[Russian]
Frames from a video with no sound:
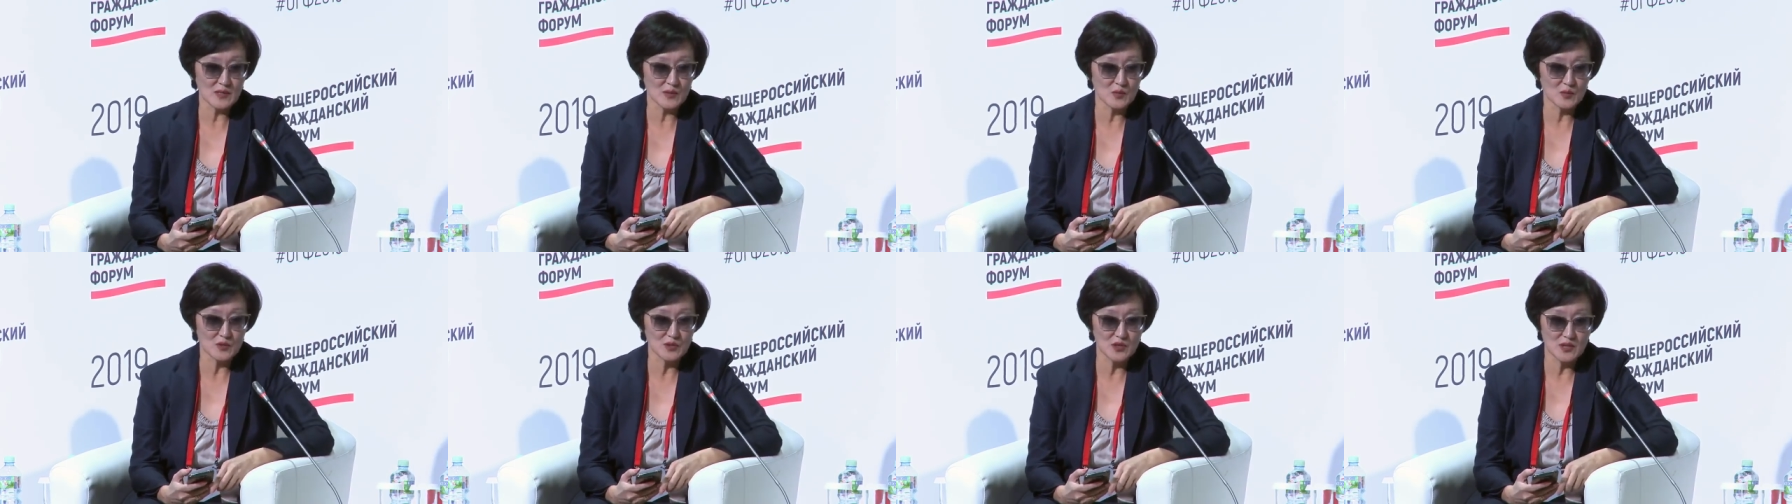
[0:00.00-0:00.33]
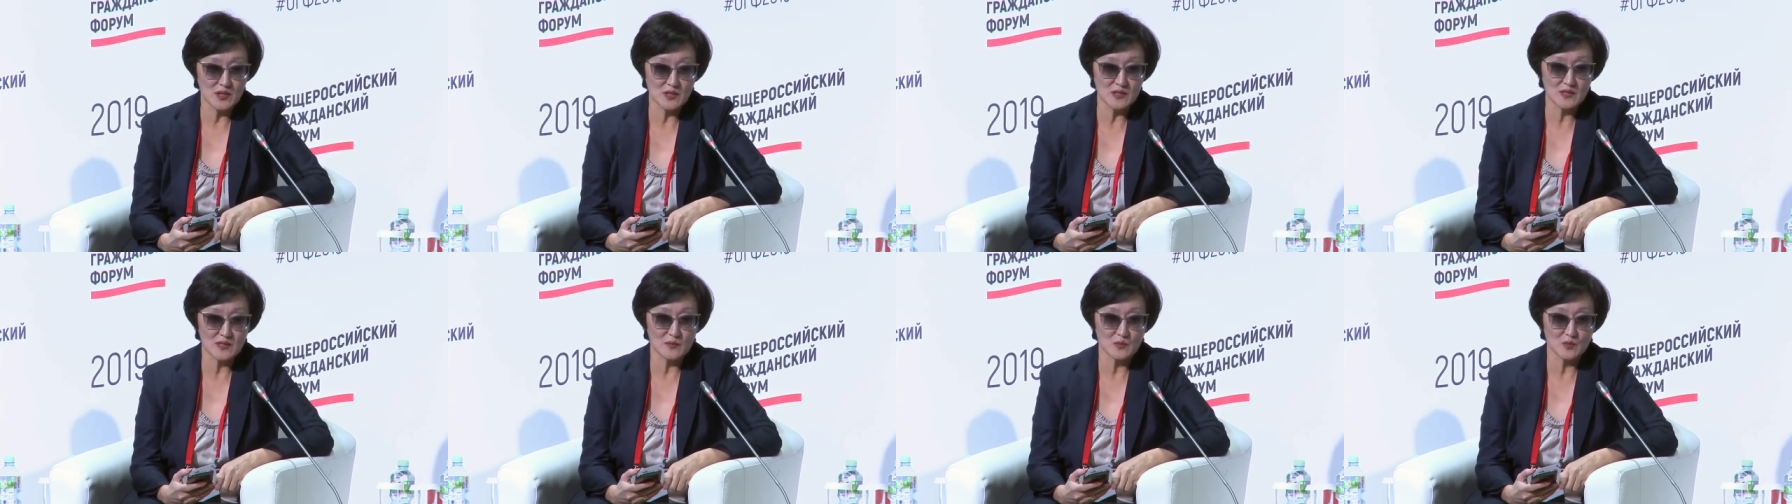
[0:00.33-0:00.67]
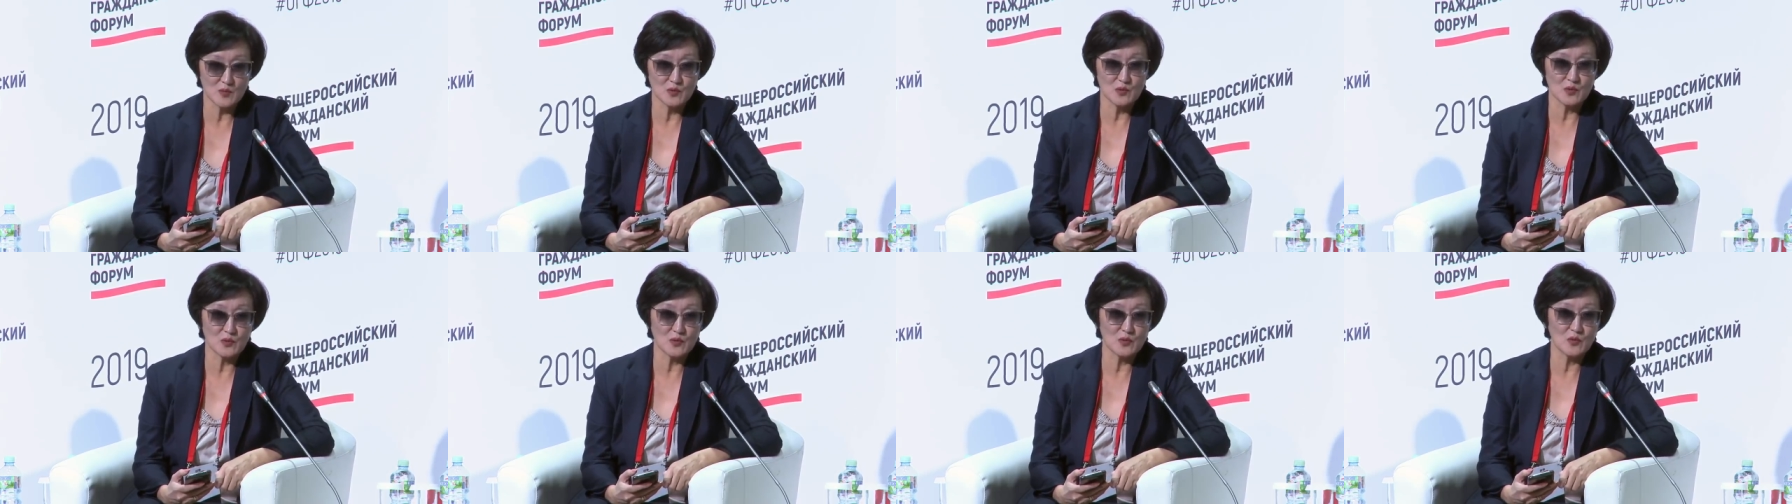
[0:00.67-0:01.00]
заключили со
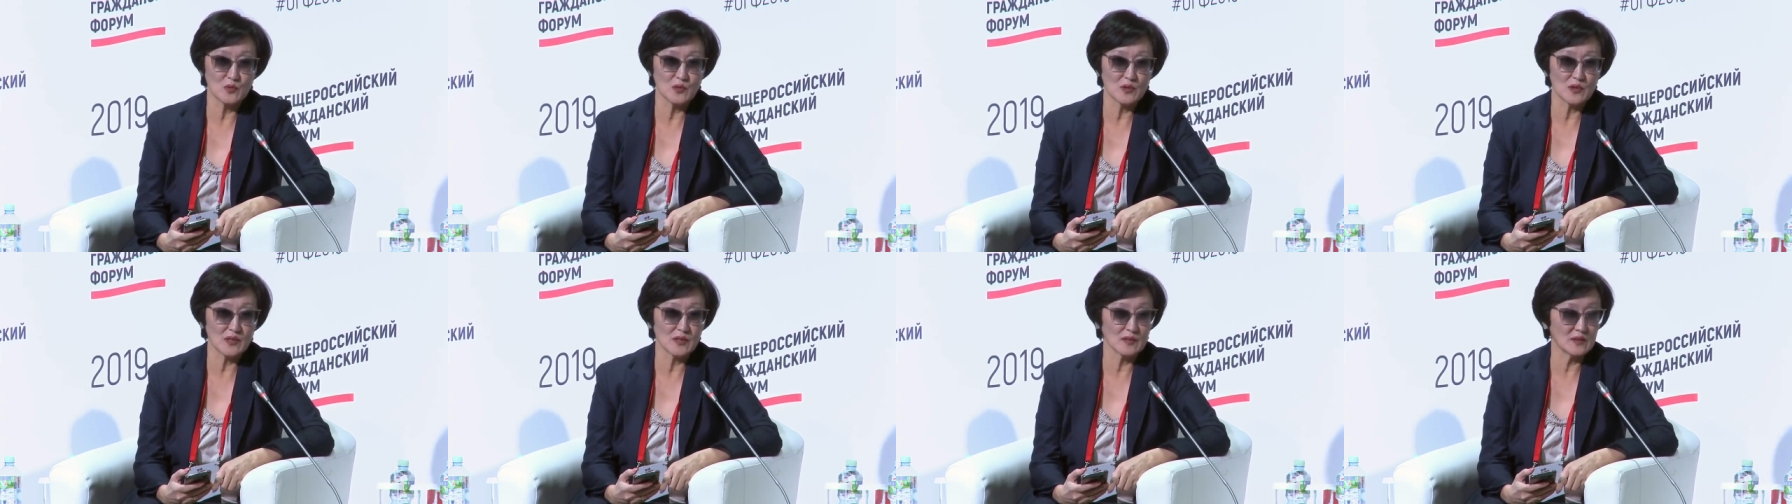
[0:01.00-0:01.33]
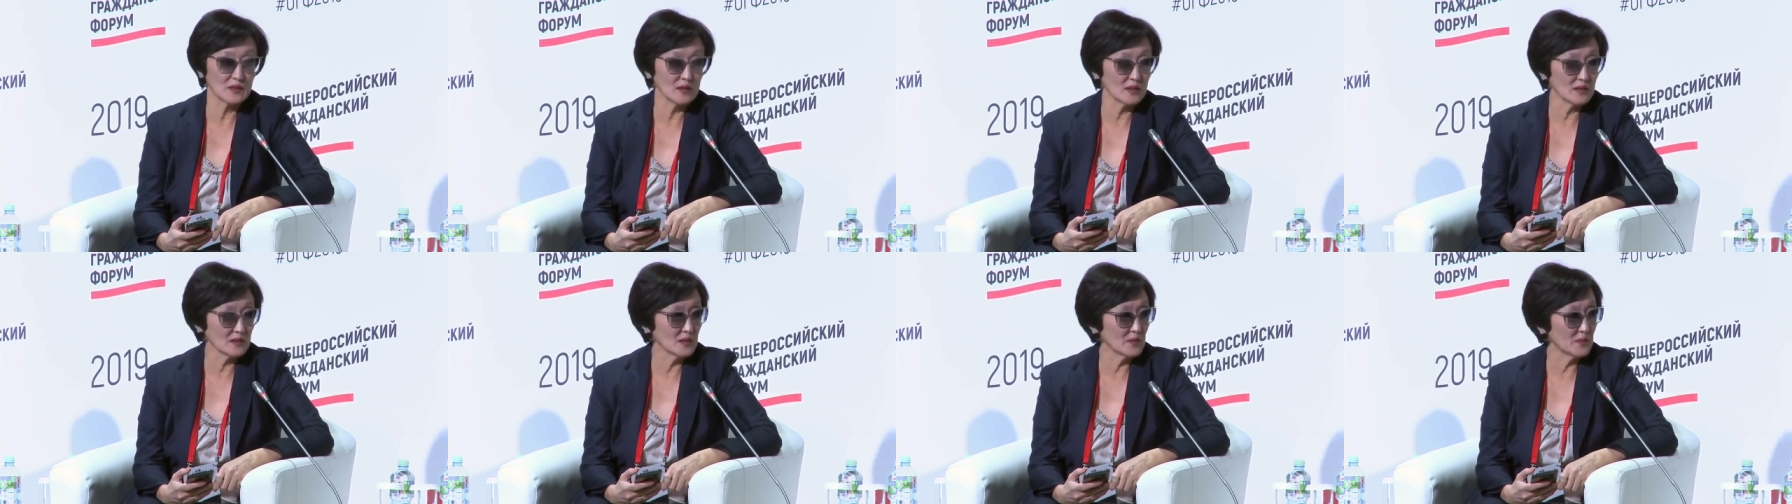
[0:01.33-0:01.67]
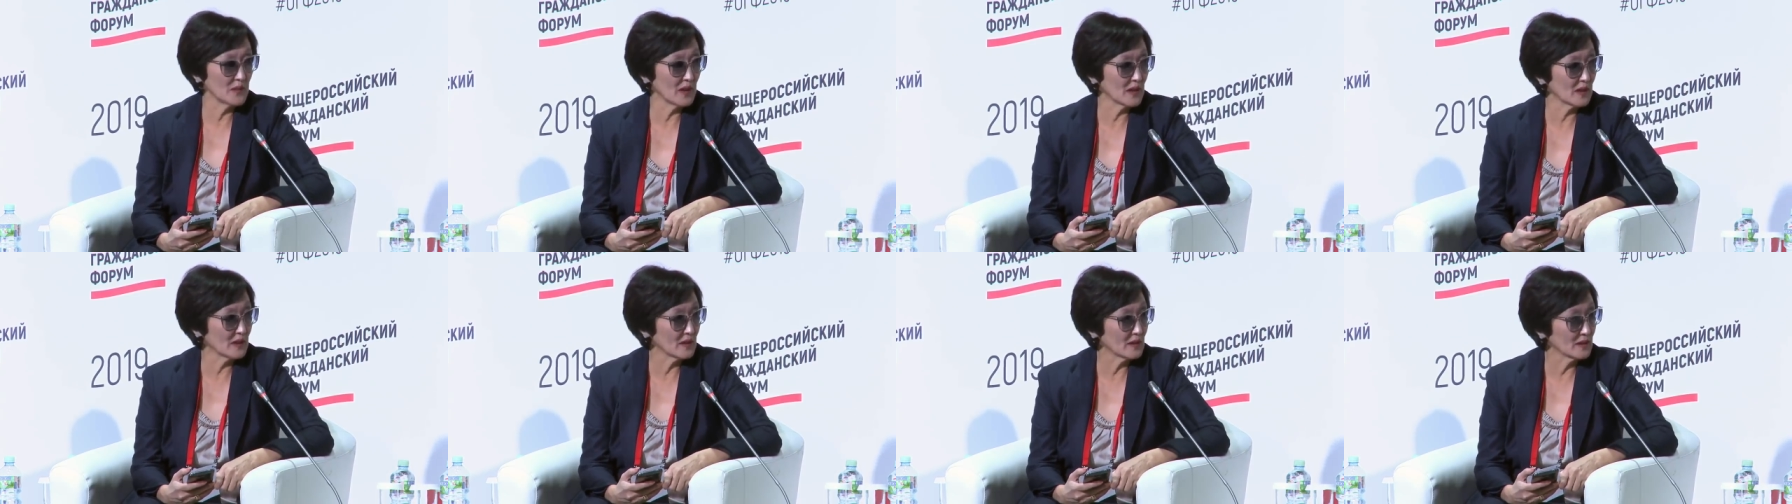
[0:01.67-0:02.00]
мной трудовой контракт
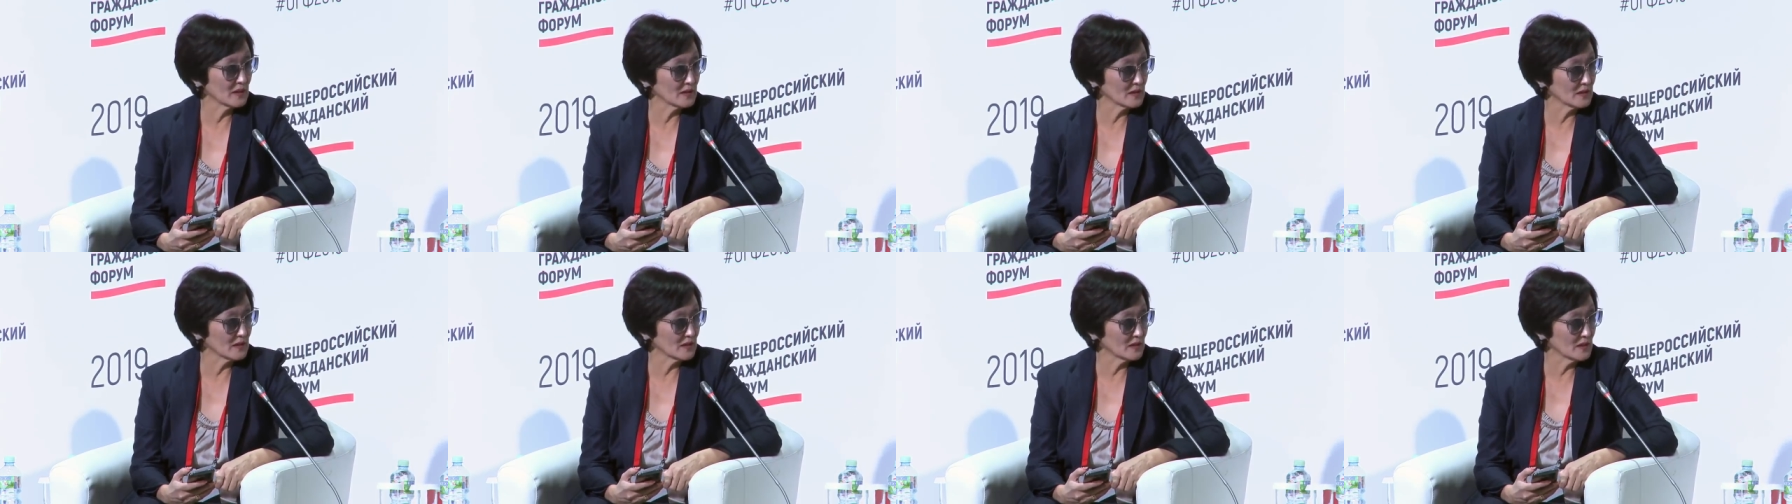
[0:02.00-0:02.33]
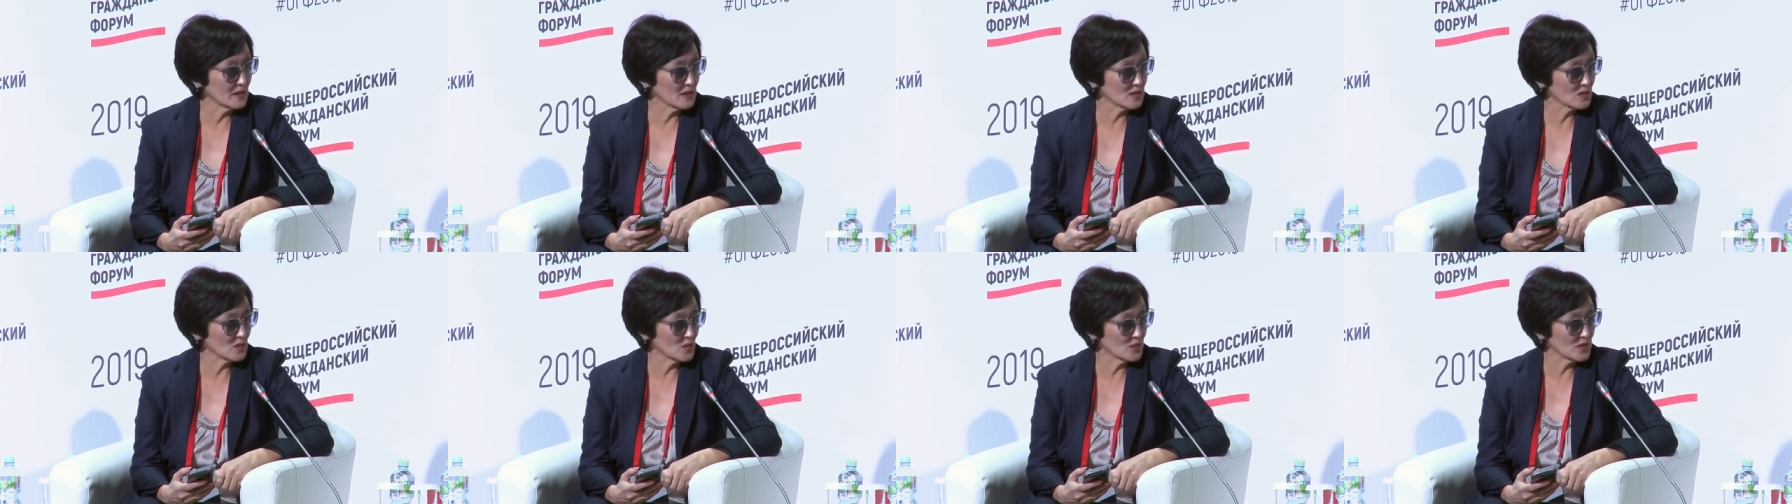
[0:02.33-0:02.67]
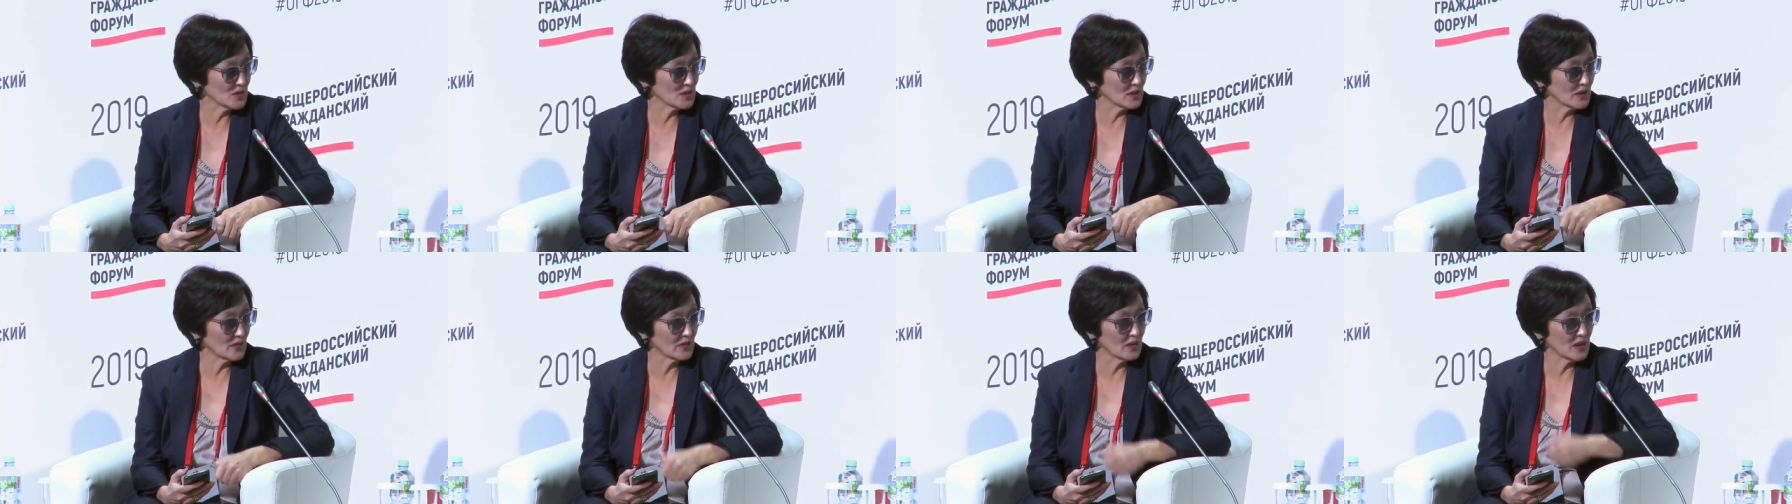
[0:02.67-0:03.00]
на 5 лет, и я,
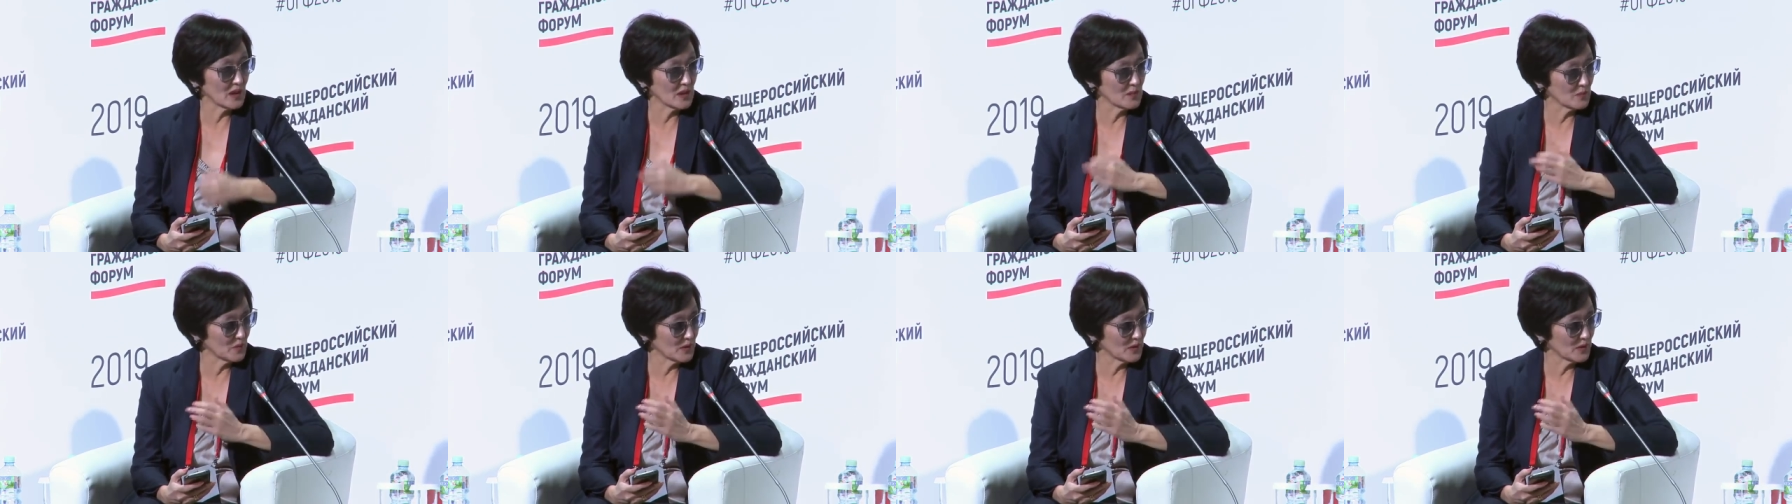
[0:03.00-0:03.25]
собственно говоря,